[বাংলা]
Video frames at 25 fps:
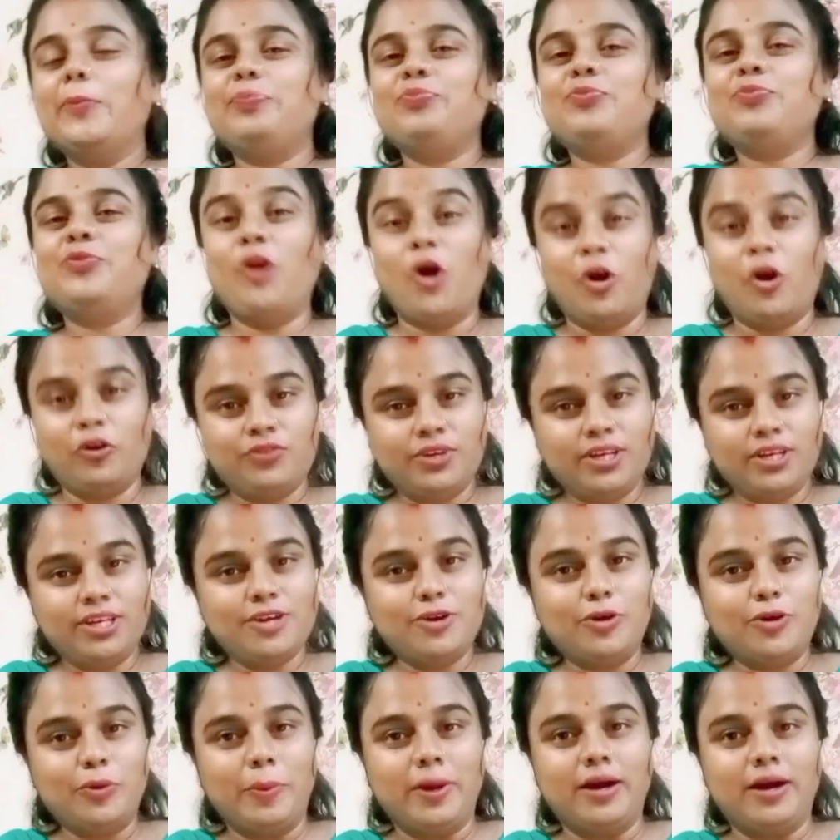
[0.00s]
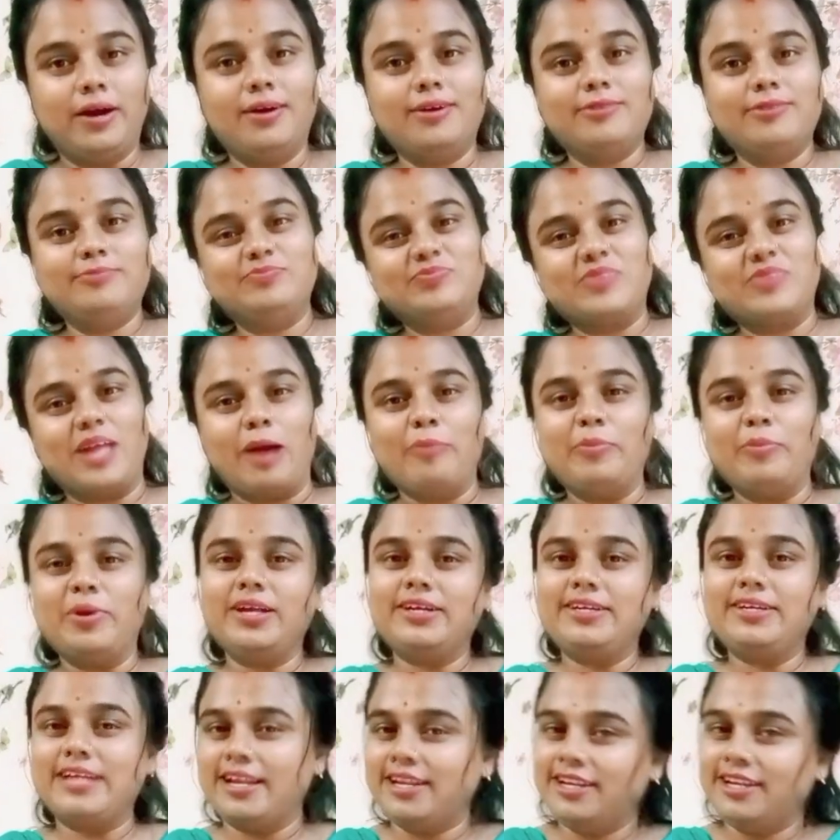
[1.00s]
ব্লগ ভিডিও বা আমার
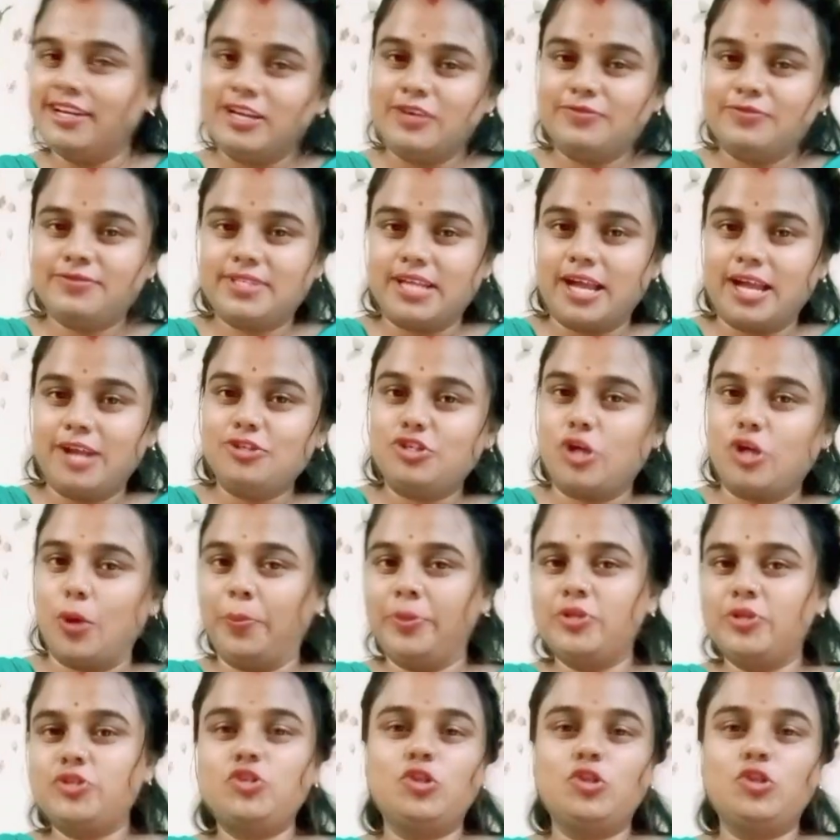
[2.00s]
ডেলি লাইফস্টাইল সব কিছু